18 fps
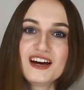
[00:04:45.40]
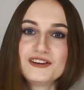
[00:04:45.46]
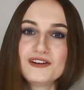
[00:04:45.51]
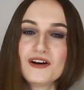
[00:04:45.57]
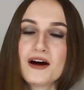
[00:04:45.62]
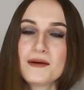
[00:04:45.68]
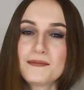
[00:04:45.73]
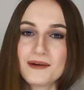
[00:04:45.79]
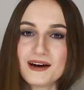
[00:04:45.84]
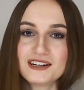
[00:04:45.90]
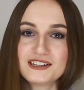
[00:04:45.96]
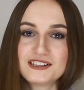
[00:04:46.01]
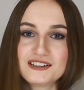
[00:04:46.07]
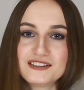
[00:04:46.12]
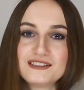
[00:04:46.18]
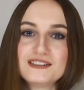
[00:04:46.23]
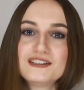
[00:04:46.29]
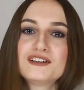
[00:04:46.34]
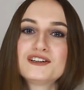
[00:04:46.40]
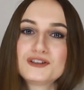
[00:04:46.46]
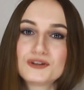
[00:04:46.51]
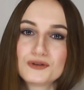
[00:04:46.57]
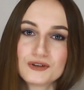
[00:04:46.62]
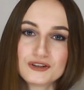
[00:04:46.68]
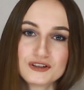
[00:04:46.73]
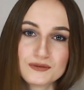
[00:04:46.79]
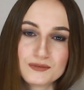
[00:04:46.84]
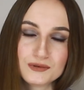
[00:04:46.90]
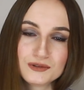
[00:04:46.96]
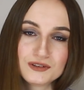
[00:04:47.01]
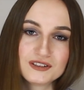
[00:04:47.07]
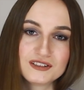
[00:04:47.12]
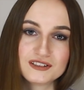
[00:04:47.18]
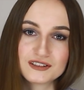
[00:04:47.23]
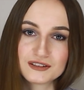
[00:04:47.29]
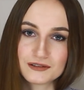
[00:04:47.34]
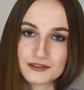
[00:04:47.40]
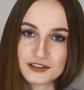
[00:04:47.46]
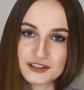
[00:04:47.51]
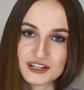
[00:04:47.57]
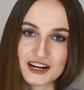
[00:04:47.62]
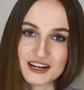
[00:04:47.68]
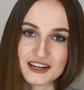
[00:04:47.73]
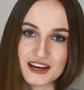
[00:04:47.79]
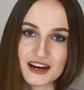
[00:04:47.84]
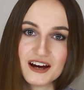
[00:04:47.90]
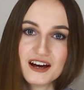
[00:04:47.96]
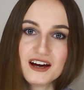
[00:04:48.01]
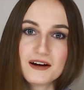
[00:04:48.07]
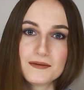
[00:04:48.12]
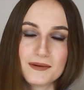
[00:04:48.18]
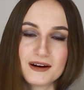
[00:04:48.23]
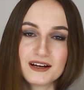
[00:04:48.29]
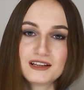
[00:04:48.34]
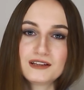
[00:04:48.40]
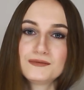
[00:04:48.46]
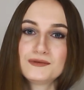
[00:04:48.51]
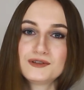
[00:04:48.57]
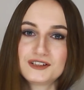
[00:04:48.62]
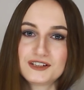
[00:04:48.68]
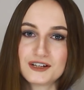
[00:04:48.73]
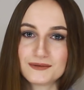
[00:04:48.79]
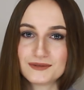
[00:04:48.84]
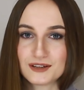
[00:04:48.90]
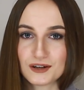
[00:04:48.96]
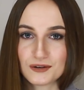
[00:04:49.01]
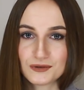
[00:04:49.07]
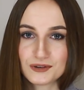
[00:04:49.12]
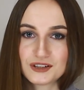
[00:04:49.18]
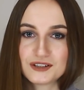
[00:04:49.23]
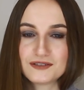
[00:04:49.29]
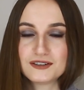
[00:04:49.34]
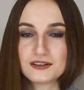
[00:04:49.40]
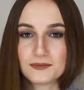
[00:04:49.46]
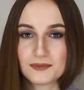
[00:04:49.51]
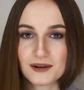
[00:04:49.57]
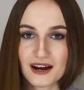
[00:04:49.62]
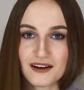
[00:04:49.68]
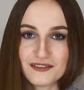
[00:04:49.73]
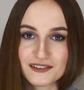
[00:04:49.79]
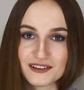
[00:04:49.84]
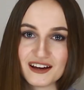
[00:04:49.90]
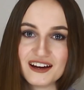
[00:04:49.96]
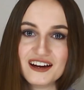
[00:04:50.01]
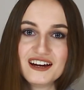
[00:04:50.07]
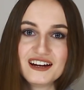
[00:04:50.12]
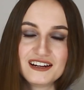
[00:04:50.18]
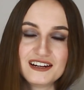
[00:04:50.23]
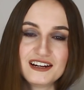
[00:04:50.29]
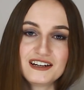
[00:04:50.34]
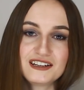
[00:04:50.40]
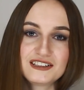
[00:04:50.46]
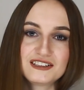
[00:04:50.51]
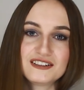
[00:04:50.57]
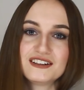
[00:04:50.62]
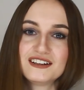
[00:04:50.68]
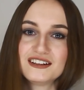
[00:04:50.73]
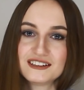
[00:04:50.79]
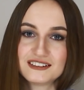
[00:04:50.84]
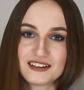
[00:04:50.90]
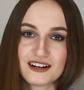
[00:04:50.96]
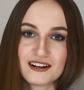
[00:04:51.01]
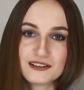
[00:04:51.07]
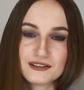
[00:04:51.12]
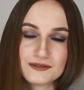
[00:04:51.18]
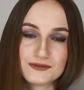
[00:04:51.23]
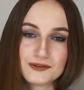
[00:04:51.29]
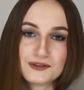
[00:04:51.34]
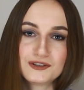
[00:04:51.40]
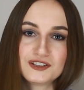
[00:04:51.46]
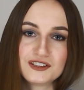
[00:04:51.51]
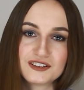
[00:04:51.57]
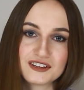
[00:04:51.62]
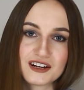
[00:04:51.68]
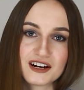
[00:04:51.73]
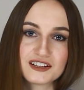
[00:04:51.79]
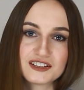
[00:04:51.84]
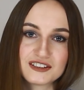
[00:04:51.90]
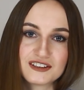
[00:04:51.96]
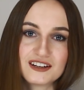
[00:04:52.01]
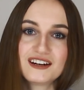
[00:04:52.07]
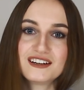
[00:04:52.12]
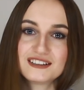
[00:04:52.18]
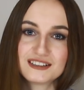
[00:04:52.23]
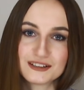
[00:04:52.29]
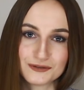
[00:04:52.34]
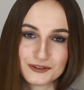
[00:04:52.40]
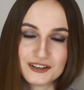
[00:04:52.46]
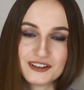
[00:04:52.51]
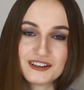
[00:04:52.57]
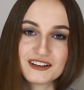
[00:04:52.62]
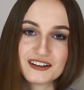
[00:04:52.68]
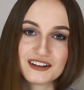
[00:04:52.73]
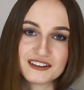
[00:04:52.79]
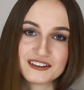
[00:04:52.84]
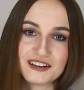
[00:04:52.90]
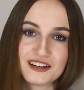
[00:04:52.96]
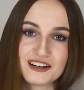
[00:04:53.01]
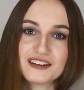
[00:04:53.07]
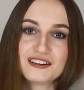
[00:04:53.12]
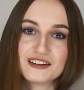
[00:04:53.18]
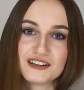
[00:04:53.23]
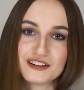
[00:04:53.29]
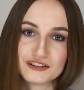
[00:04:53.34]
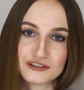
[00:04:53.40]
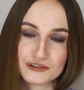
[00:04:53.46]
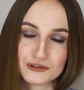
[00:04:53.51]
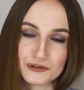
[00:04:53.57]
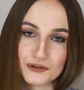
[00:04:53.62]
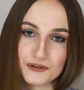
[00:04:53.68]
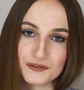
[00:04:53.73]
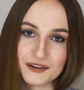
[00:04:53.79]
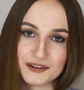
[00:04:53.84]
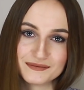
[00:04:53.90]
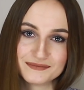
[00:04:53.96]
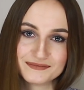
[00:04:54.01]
но опять же из них тоже будут исключения. Поэтому чем заучивать правила, легче сразу выучить, как читается вот это конкретное слово.